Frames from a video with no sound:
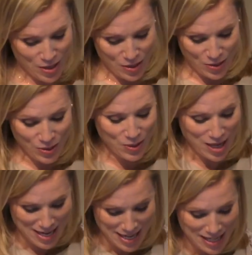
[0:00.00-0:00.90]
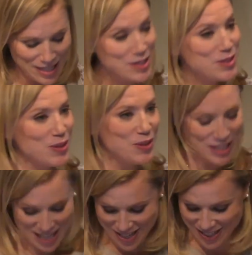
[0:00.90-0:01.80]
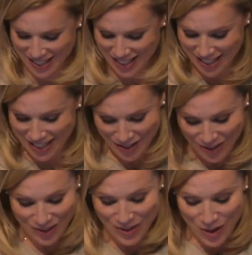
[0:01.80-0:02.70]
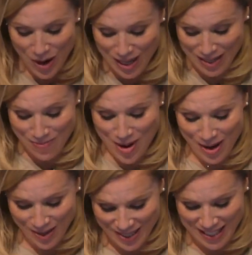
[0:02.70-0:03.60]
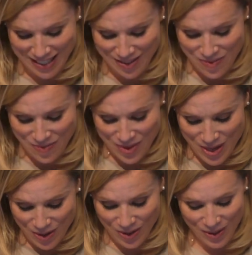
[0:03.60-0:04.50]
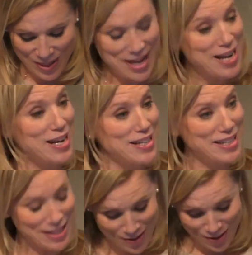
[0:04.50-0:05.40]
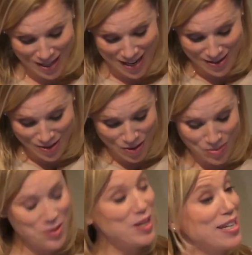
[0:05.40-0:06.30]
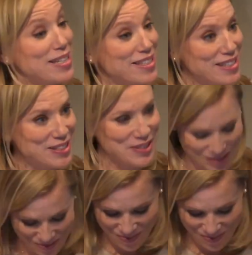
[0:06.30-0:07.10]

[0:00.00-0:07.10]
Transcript: 将来にその近くにのノホランドパークに日本の庭園ができるのか思わなかったでしょう